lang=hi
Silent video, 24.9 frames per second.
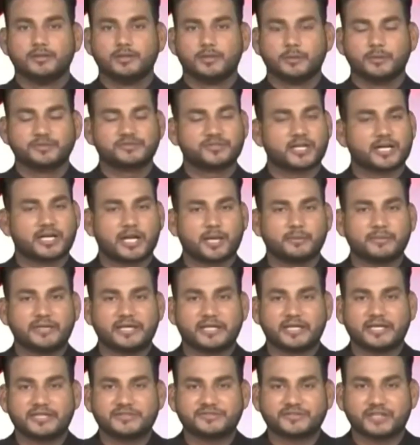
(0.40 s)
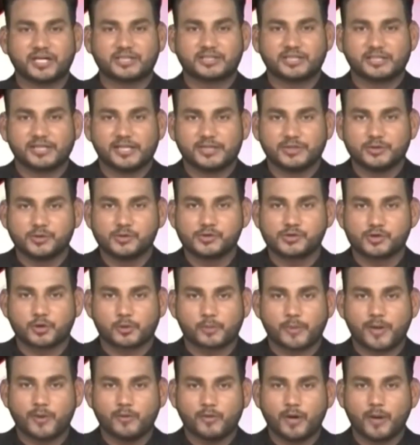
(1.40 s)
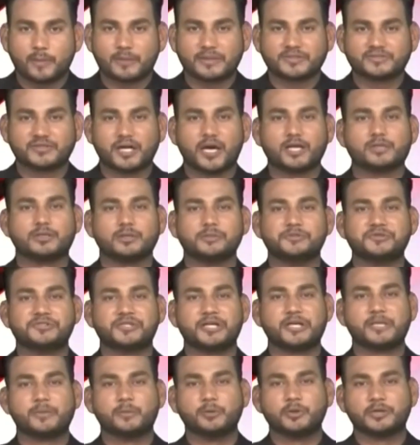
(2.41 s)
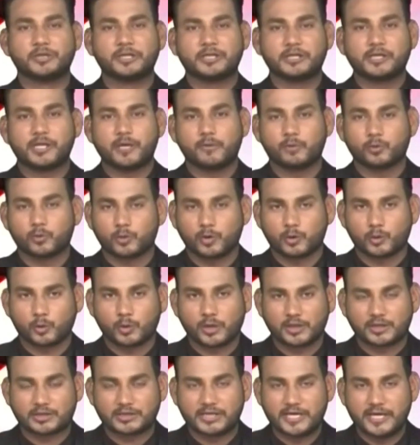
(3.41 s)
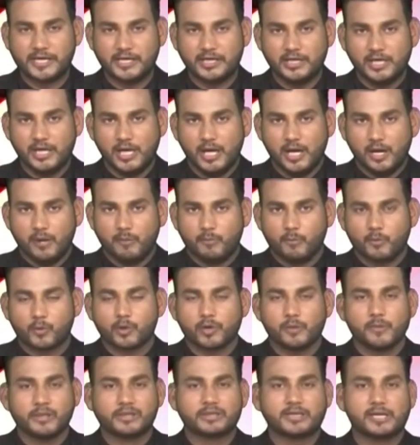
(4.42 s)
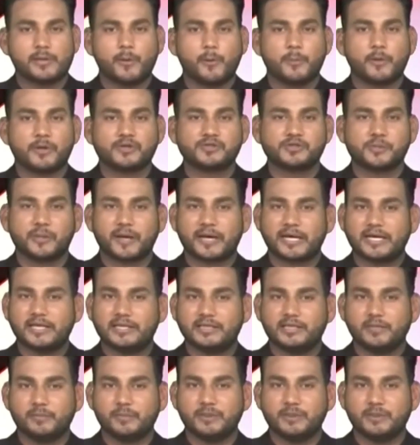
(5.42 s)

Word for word: नमस्कार आप देख रहे हैं साधना न्यूज और मैं हूं आपके साथ अभिषेक बुलेटिन खबरों का रुख करते हैं मुख्यमंत्री भूपेश बघेल ने